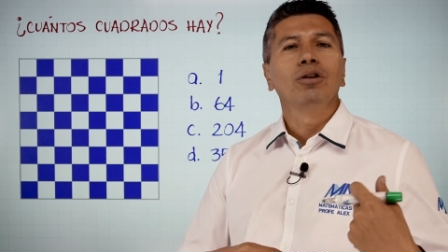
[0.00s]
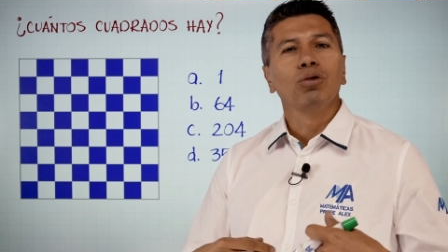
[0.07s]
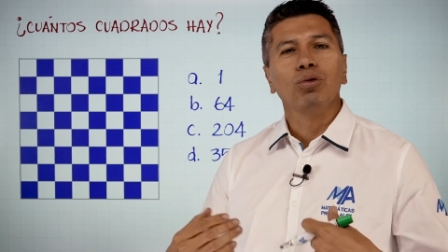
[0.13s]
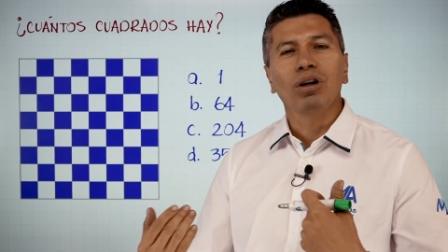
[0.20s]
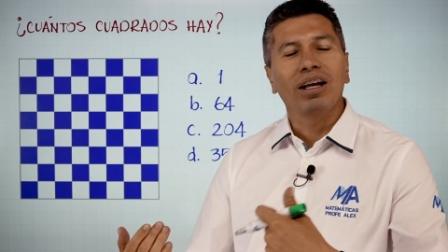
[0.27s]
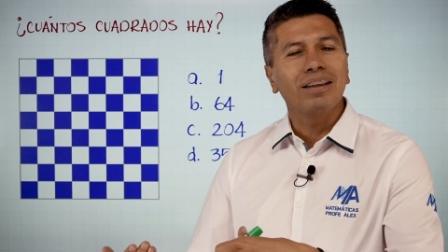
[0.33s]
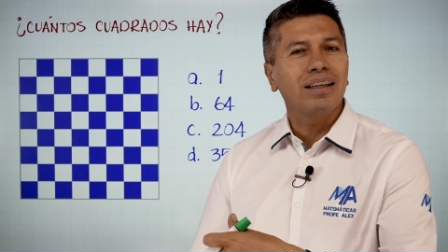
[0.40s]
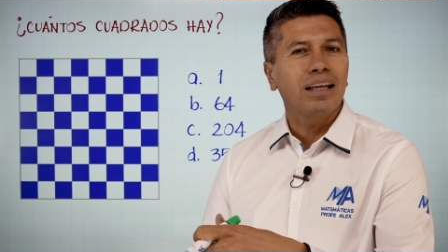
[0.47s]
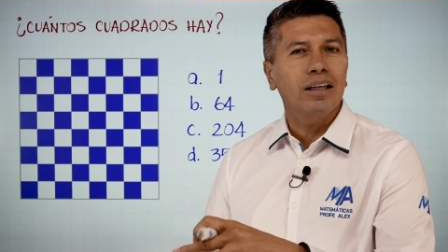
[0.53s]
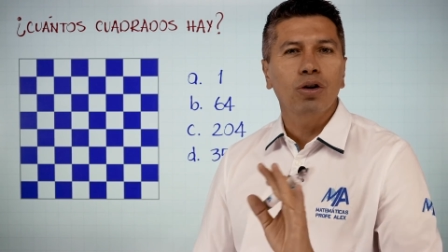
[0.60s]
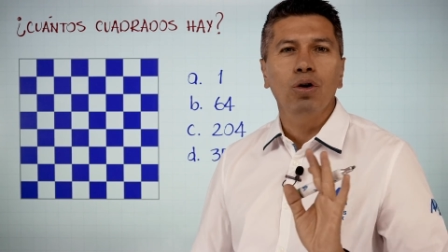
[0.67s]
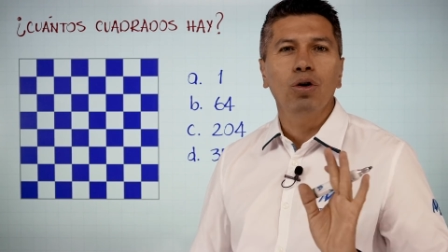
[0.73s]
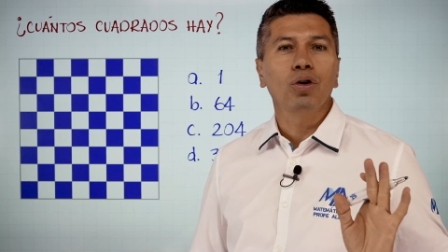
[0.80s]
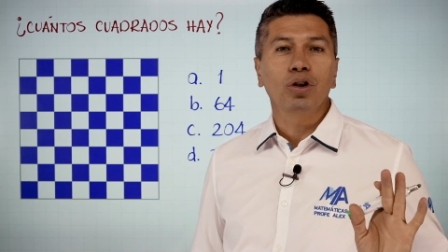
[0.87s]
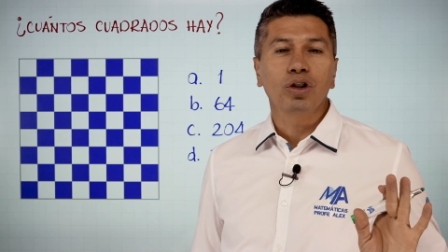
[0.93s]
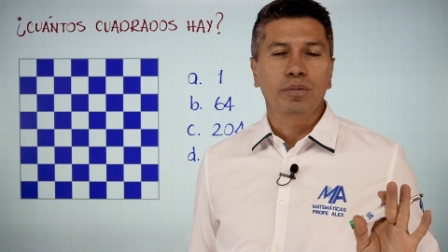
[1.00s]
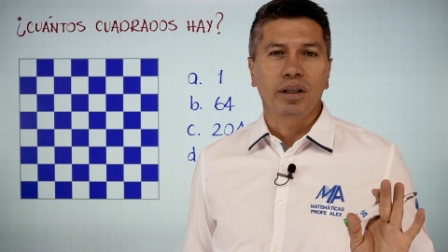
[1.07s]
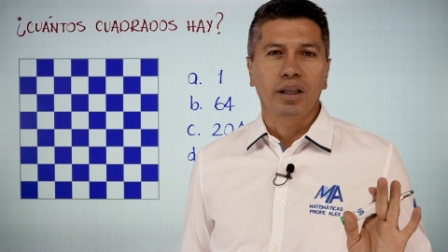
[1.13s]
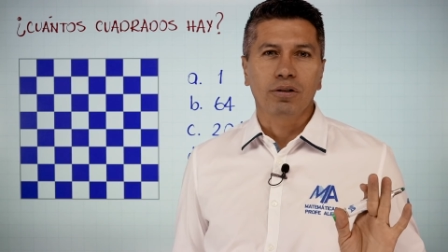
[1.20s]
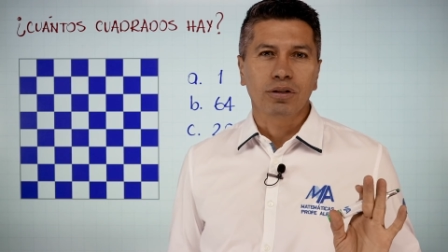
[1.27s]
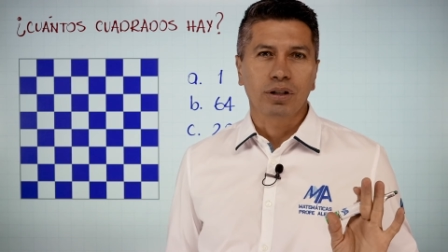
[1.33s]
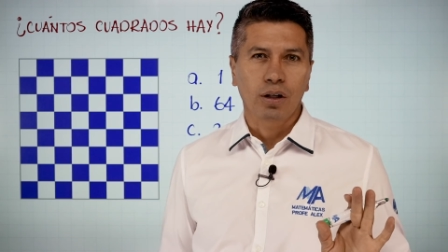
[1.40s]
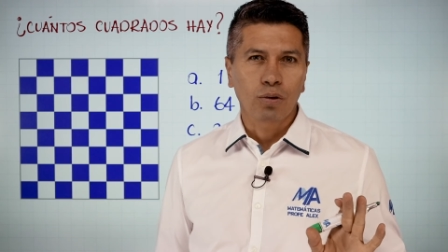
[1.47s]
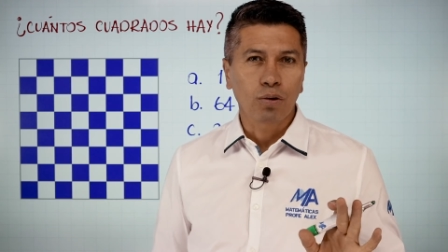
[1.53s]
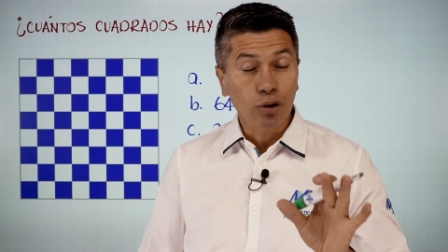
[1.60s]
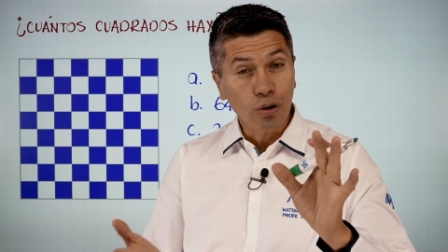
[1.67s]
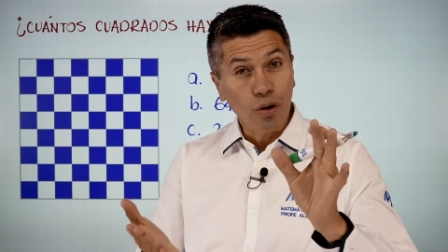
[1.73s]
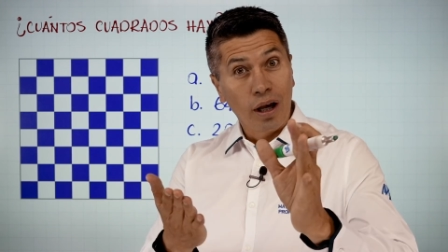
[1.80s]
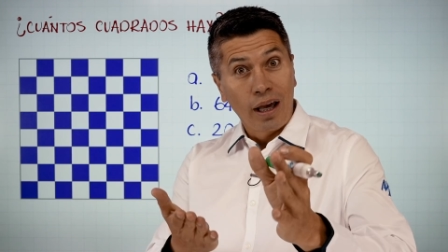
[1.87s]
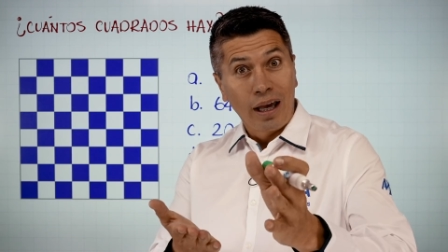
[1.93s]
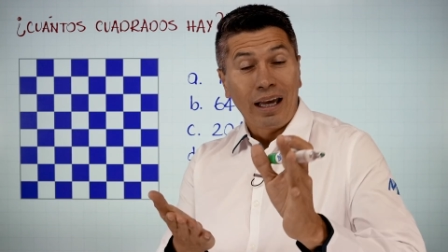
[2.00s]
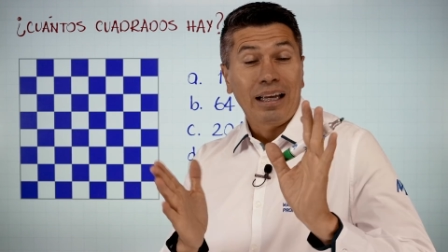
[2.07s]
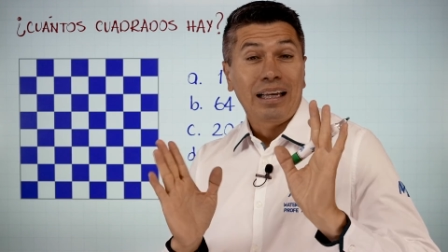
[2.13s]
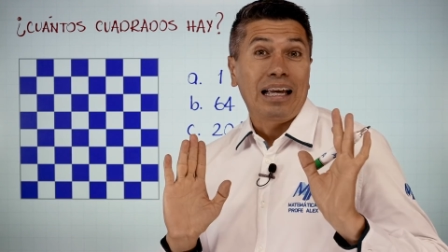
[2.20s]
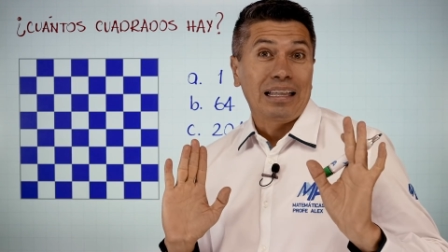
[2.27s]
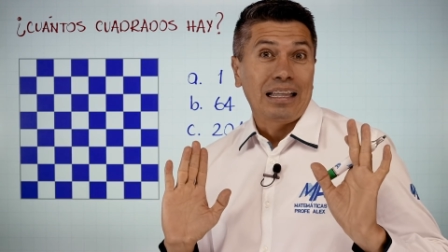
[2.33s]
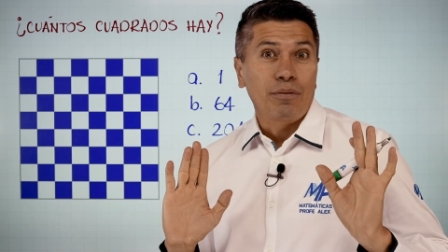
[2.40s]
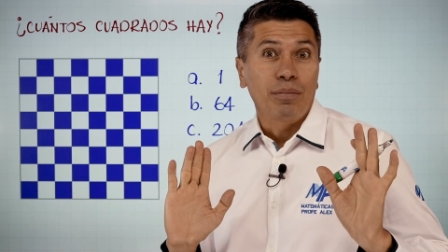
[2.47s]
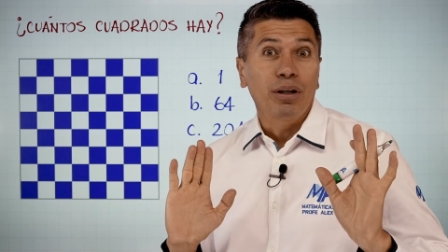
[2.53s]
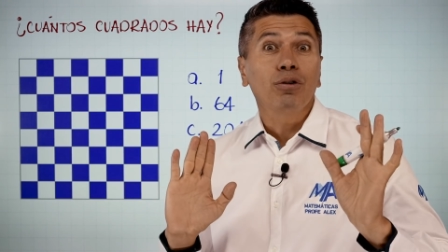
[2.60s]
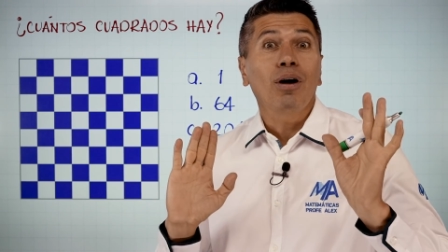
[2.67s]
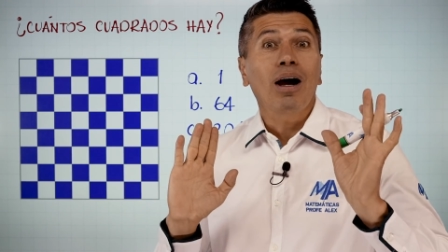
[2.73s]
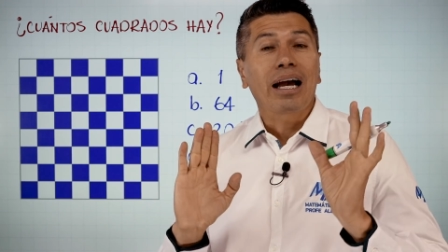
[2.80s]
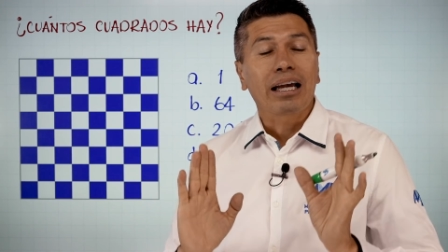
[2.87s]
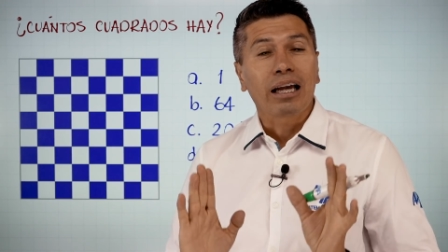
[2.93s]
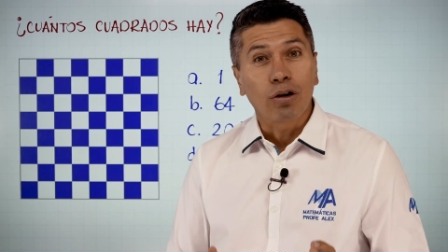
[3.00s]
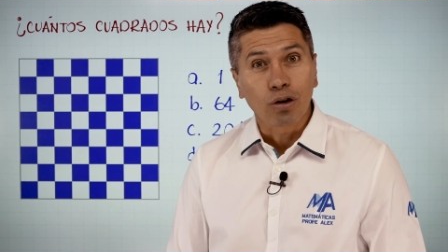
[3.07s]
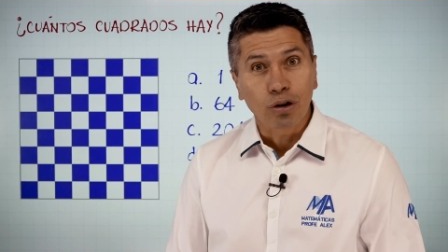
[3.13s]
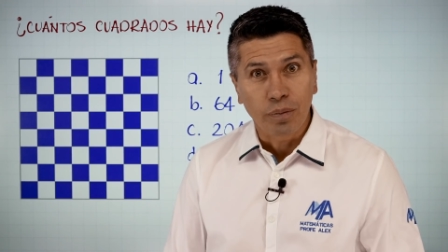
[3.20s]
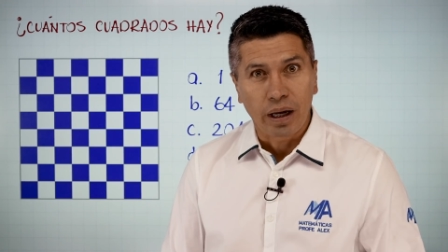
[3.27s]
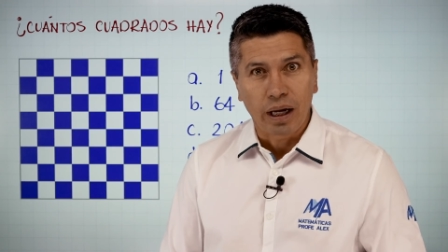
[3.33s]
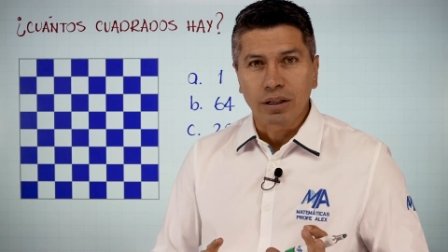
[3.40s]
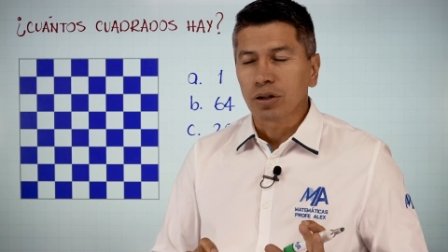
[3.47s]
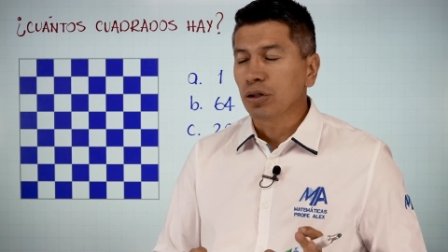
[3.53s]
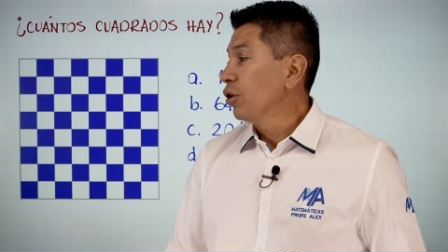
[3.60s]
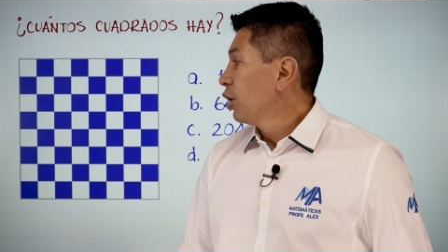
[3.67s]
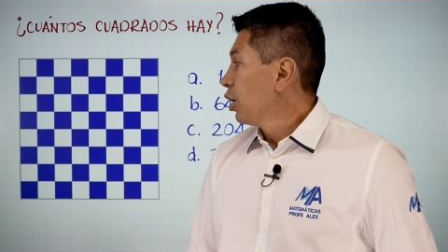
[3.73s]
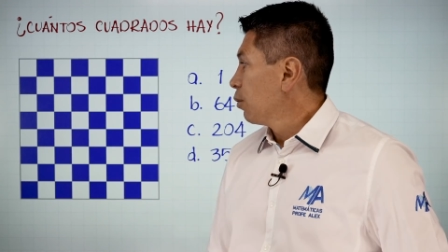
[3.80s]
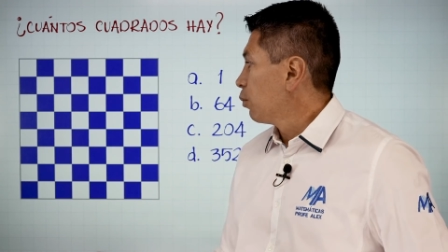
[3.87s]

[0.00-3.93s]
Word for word: durante todos los videos del curso que te invito a que los veas, ¿no?